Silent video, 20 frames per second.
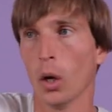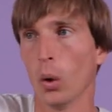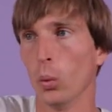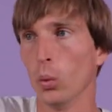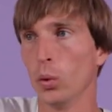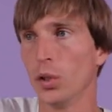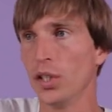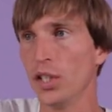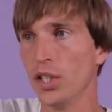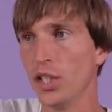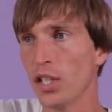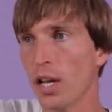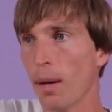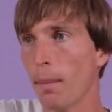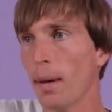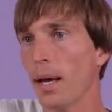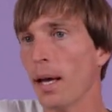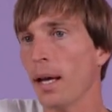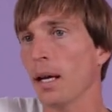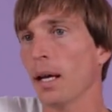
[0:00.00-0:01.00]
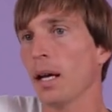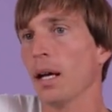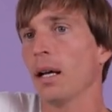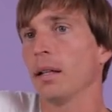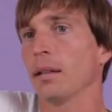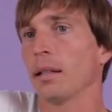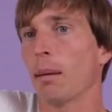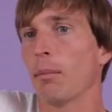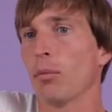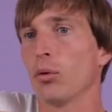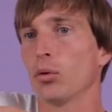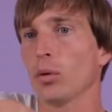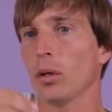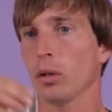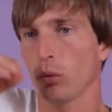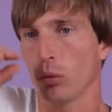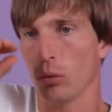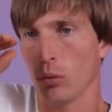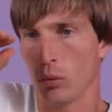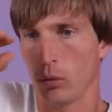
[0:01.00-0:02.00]
où si jamais tu as besoin
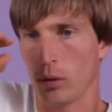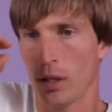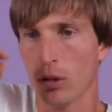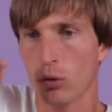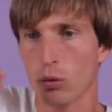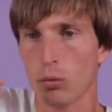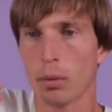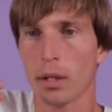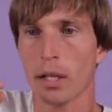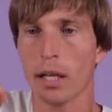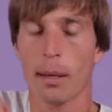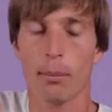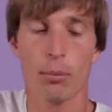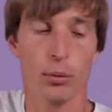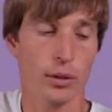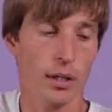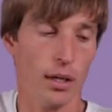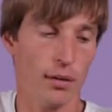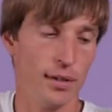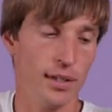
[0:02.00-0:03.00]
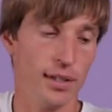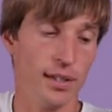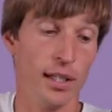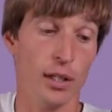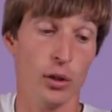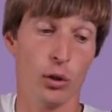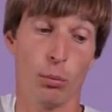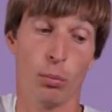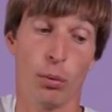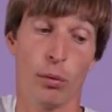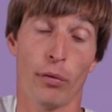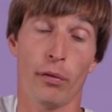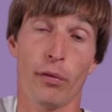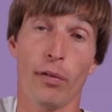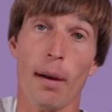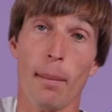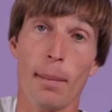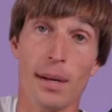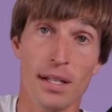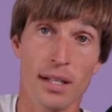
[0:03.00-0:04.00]
d'assombrir un peu ta visée, tu peux
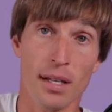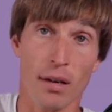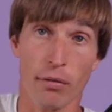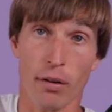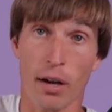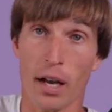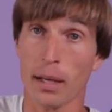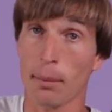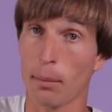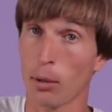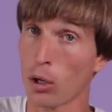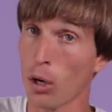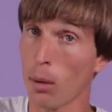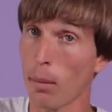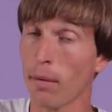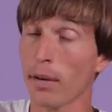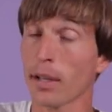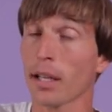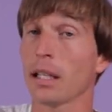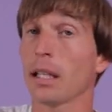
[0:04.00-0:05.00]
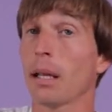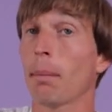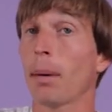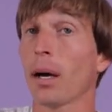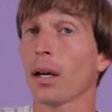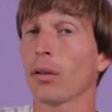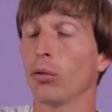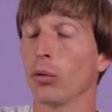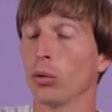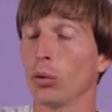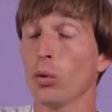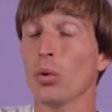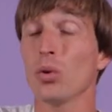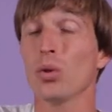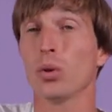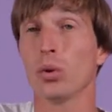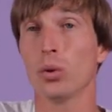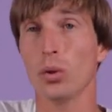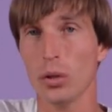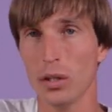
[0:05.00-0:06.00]
fermer le diaphragme comme avec un appareil photo,
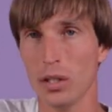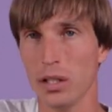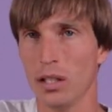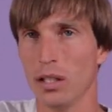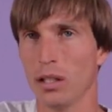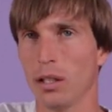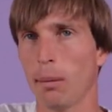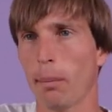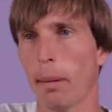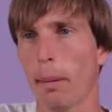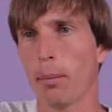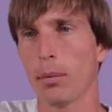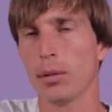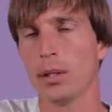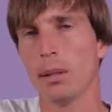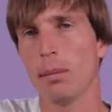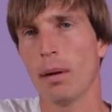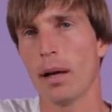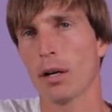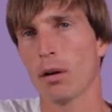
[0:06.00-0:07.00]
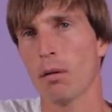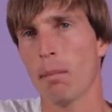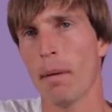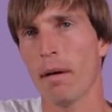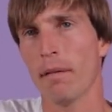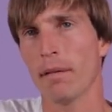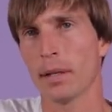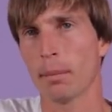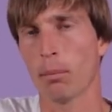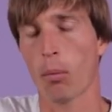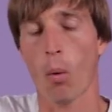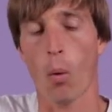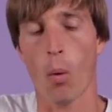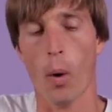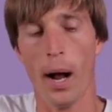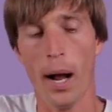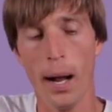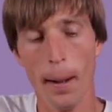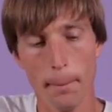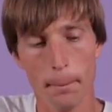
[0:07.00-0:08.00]
ce qui n'était pas possible avec le Mavic
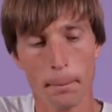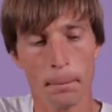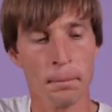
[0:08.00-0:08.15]
Pro 1.